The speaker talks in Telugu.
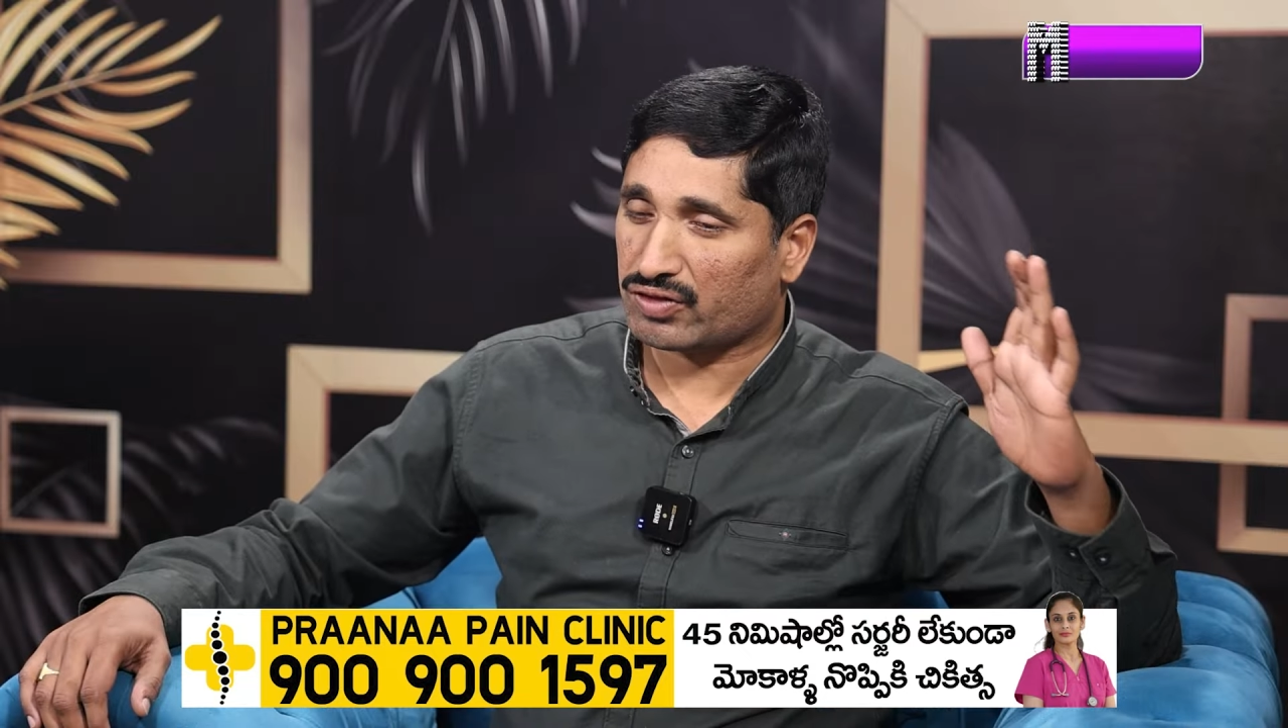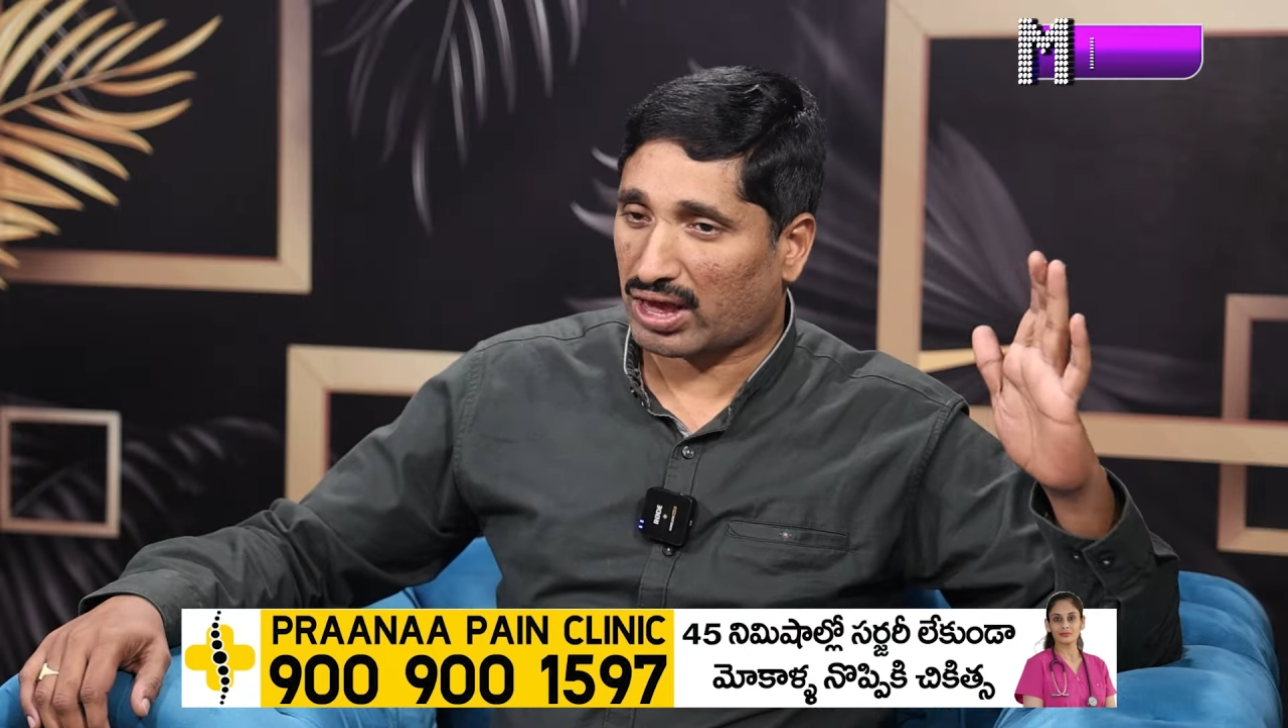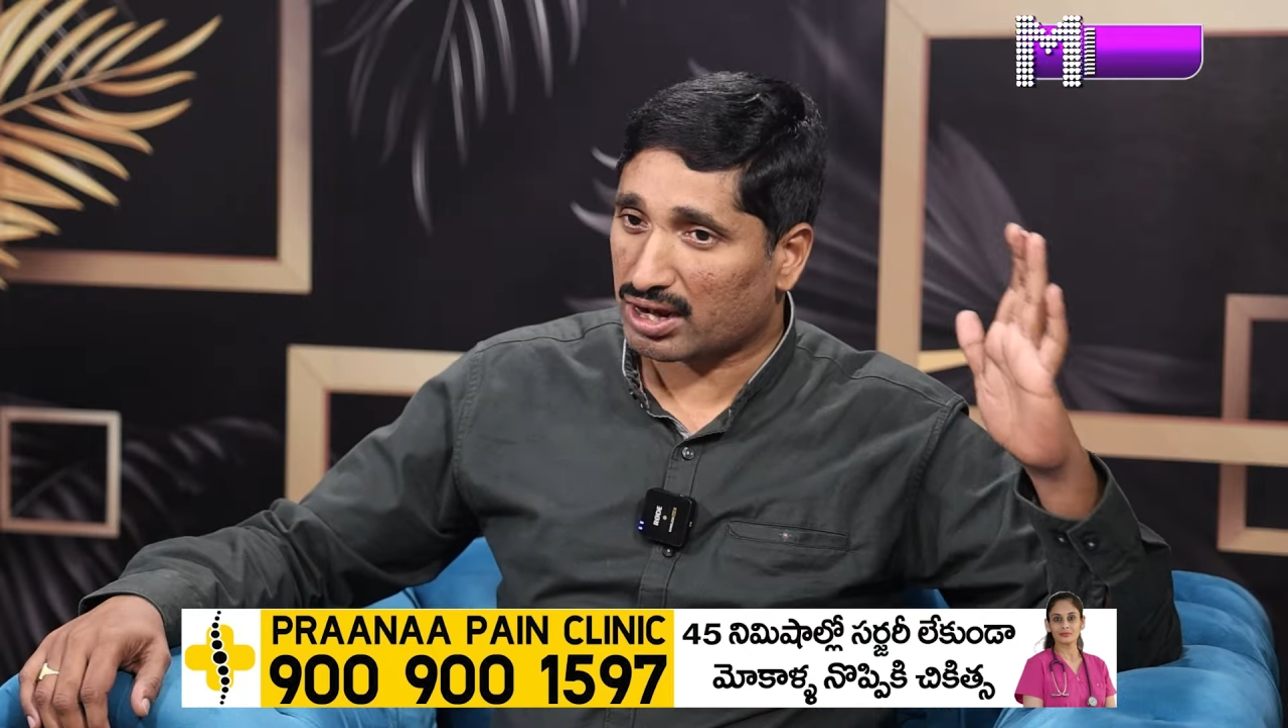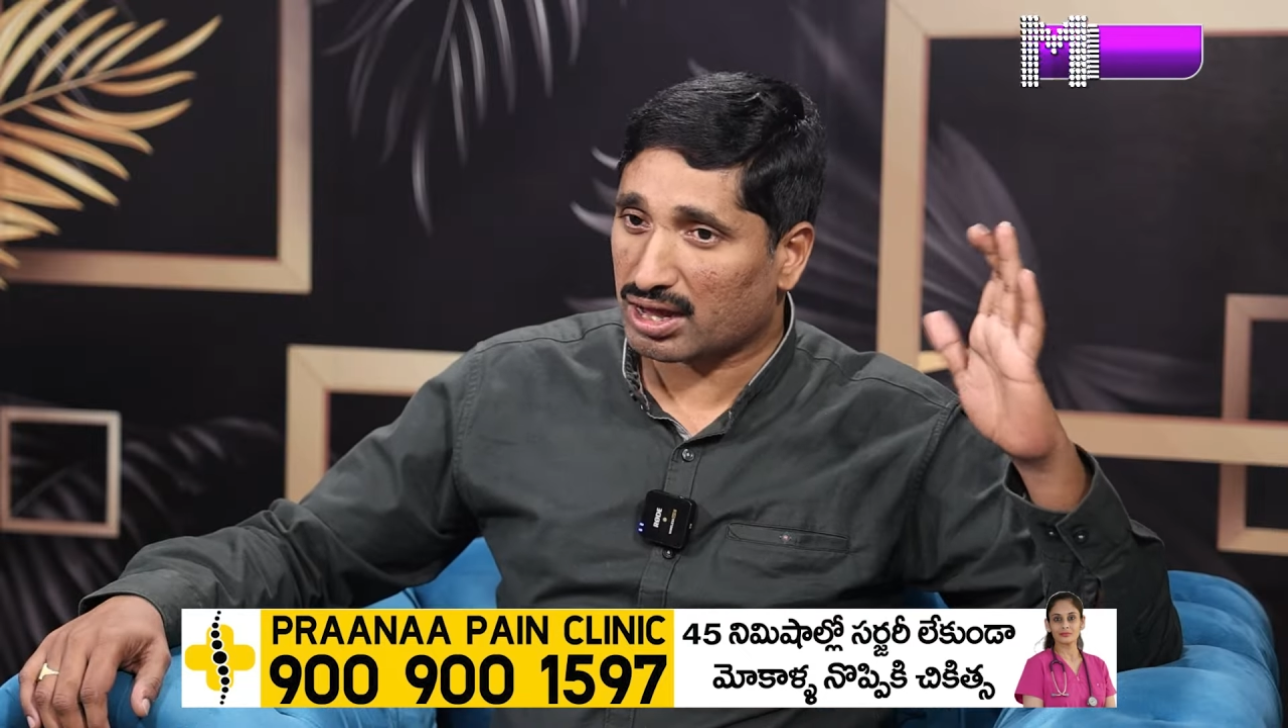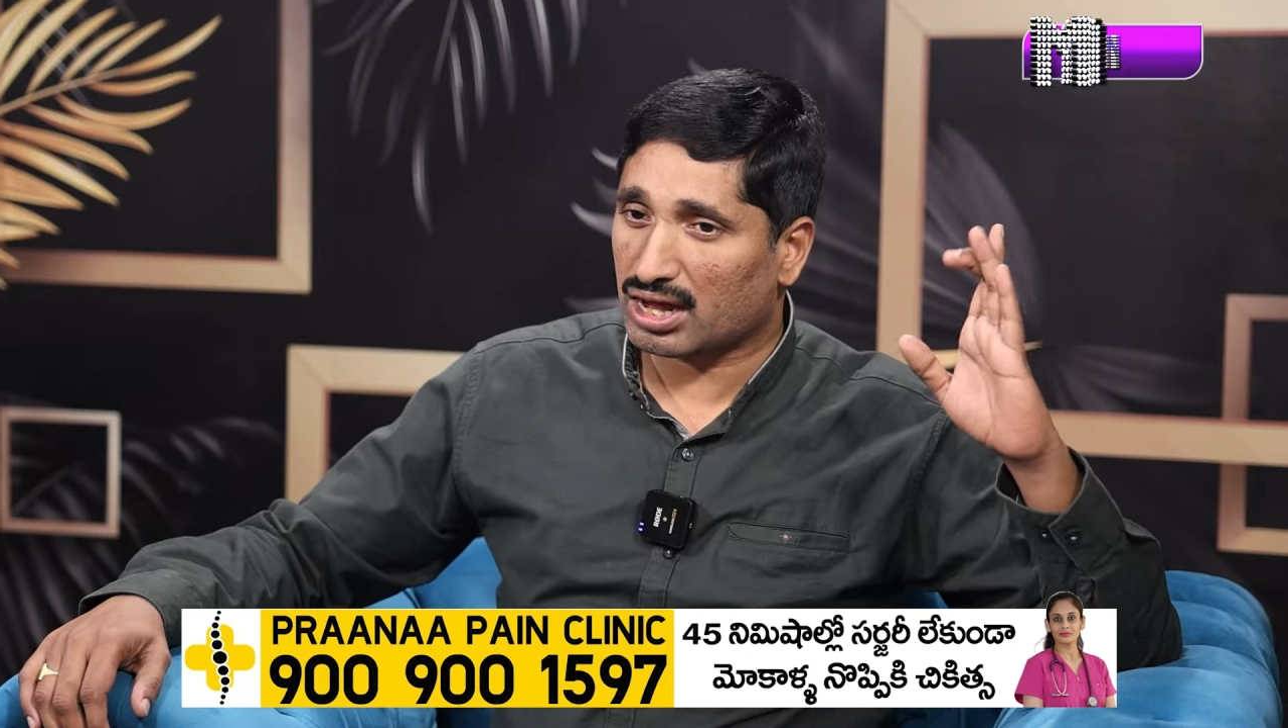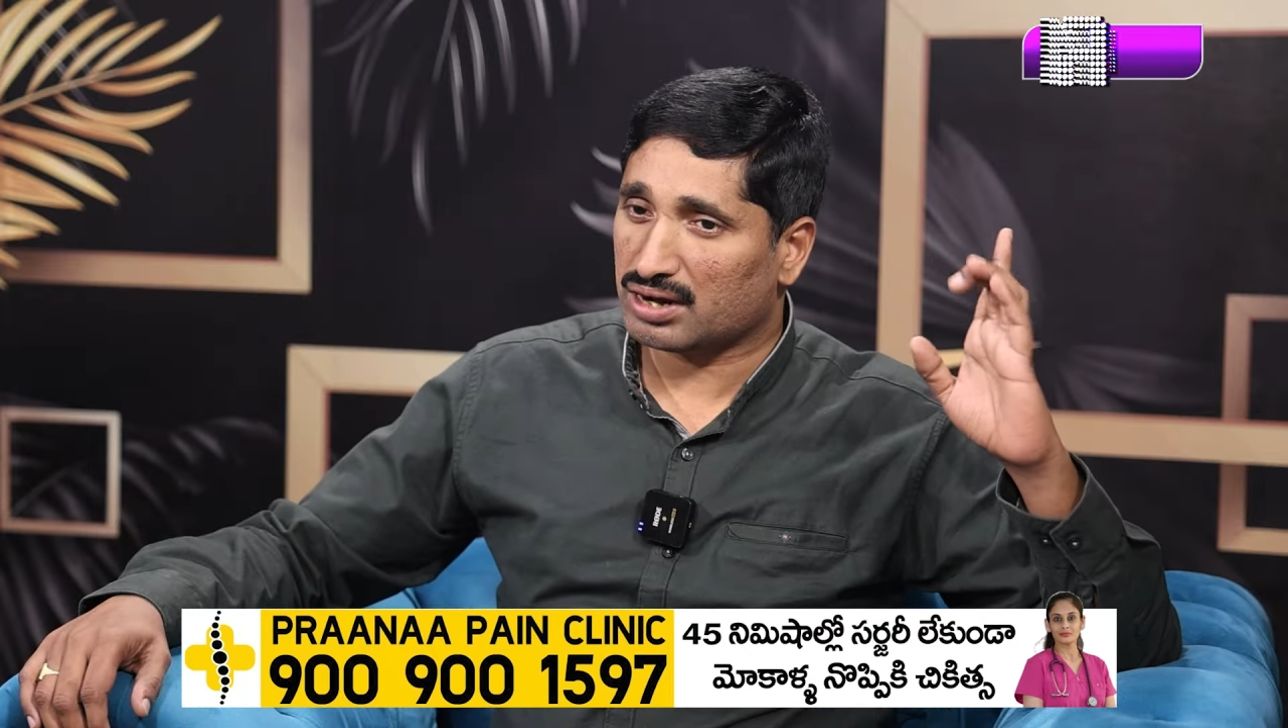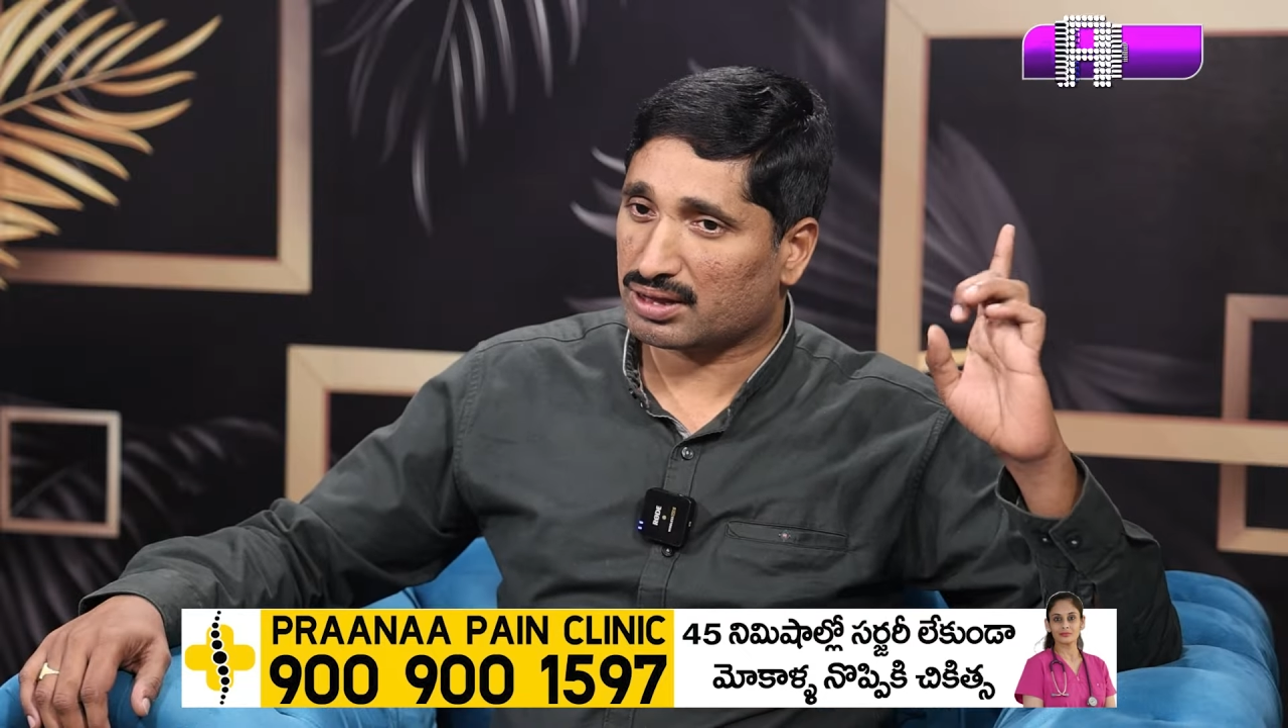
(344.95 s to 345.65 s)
జగన్ గారిని